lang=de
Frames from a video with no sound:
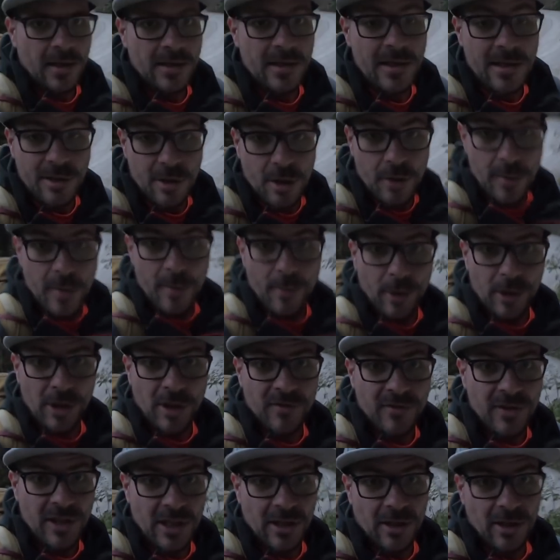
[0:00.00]
sich selber
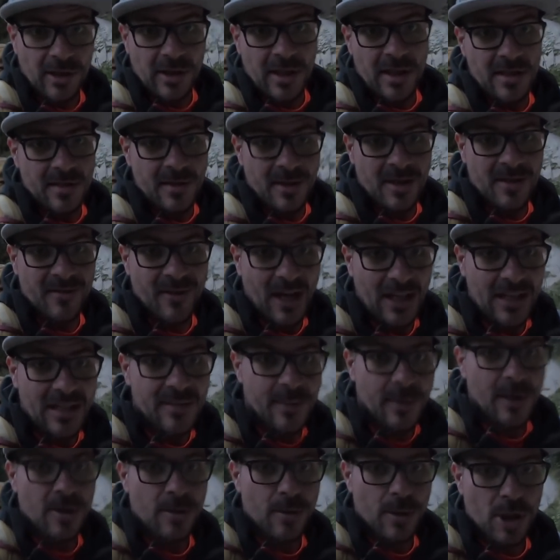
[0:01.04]
motiviert hat, dass er die
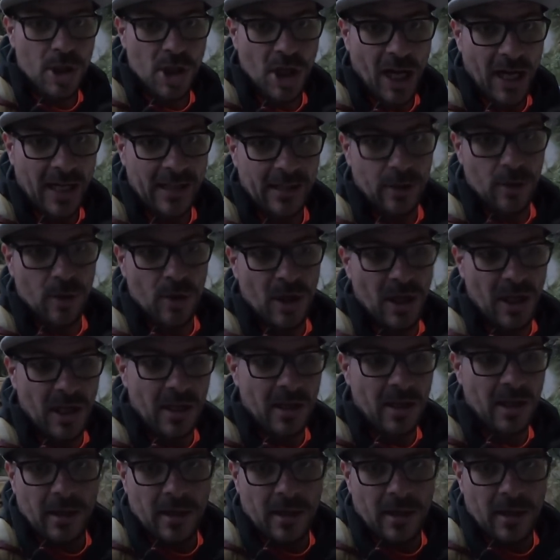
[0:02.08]
Watzmann-Überschreitung geht.